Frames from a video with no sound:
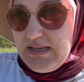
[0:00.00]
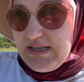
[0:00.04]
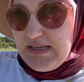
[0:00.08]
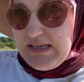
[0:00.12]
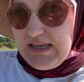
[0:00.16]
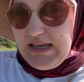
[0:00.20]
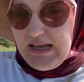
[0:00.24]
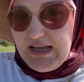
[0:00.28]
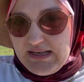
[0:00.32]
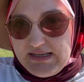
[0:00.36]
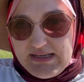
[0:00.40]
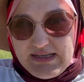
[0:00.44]

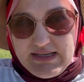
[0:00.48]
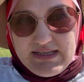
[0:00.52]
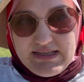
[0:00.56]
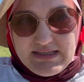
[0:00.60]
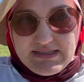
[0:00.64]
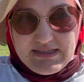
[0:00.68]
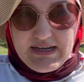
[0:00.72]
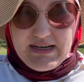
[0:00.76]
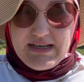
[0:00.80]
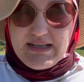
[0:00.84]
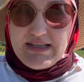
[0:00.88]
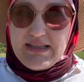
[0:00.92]
Yani
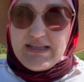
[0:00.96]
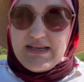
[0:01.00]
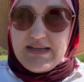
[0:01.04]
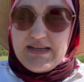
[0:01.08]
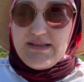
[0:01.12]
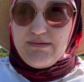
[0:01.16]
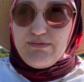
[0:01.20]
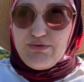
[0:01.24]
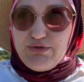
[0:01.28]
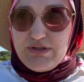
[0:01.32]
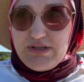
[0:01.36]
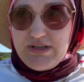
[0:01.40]

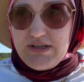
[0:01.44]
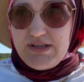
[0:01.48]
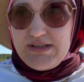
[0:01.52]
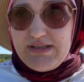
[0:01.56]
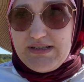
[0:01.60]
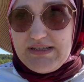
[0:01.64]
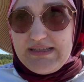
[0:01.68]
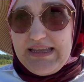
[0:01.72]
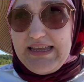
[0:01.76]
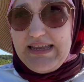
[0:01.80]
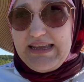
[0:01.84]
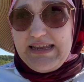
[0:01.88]
tarlalarda bu
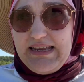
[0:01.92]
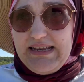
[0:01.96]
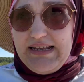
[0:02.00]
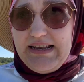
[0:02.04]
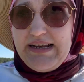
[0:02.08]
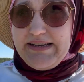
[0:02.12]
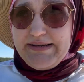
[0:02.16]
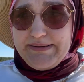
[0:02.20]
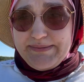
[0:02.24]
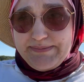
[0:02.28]
sıkıntı değil.